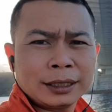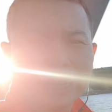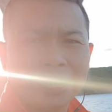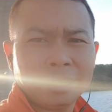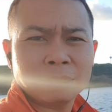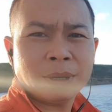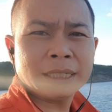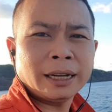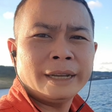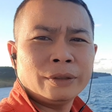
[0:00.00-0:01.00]
saya yang
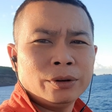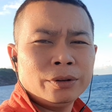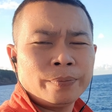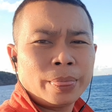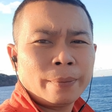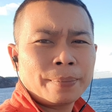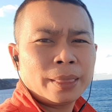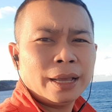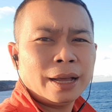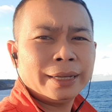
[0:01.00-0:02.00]
sebelah sana itu
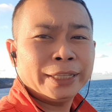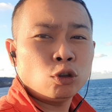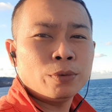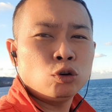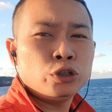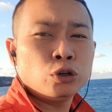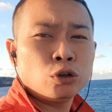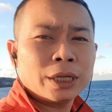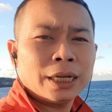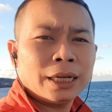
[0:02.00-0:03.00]
ya itu
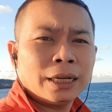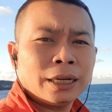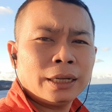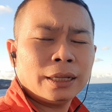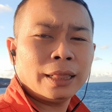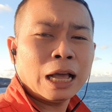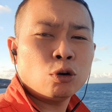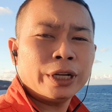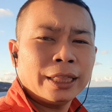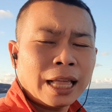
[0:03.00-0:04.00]
menuju ke
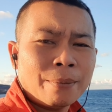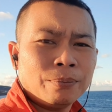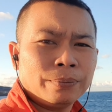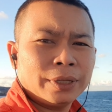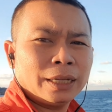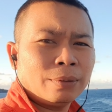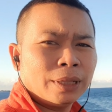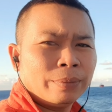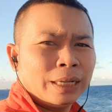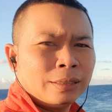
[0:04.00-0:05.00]
Laut Hitam ya
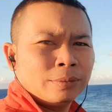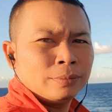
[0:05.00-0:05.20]
teman-teman.